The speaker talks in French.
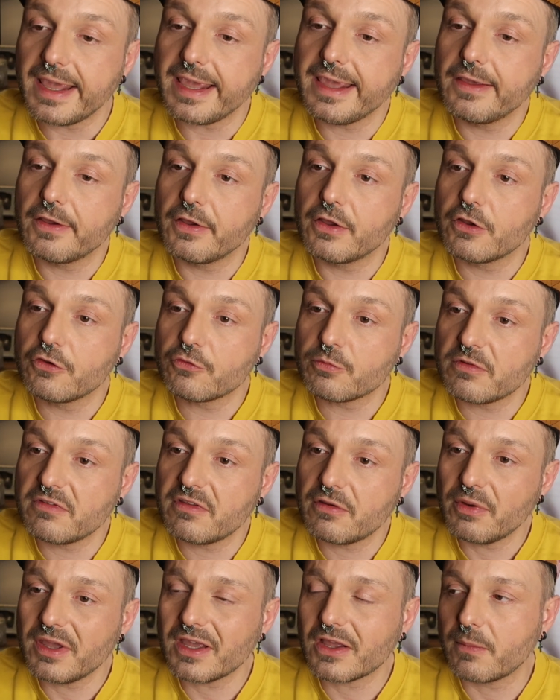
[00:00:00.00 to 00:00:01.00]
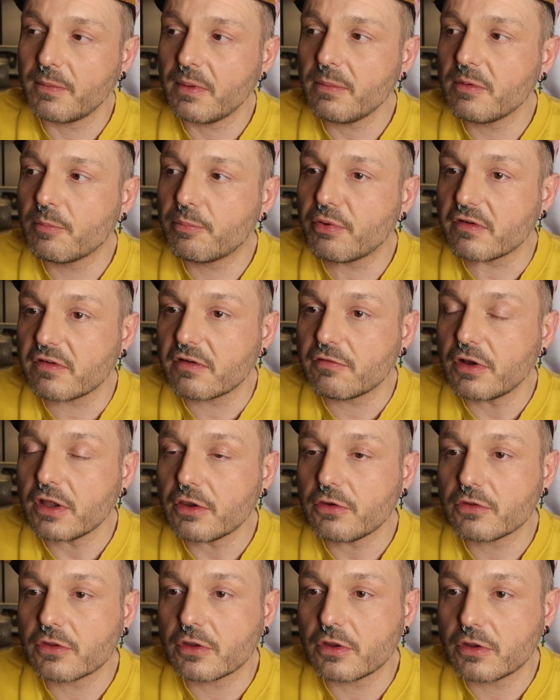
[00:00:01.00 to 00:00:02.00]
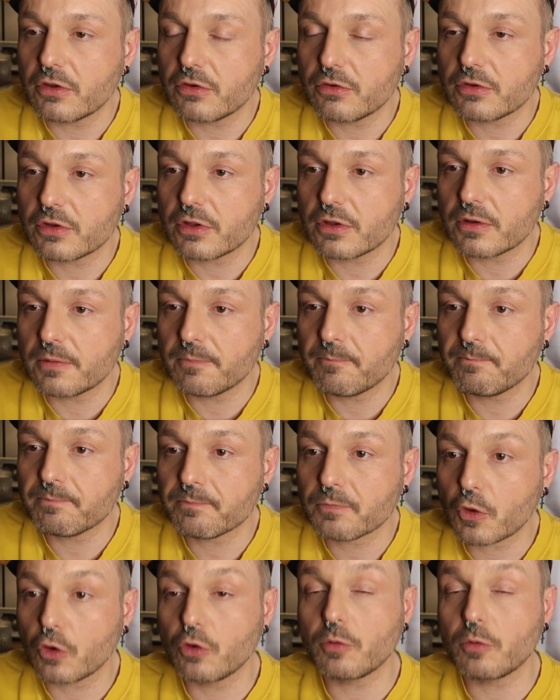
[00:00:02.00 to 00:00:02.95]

Et euh, je me disais, ouais, quand même, ils peuvent avoir une,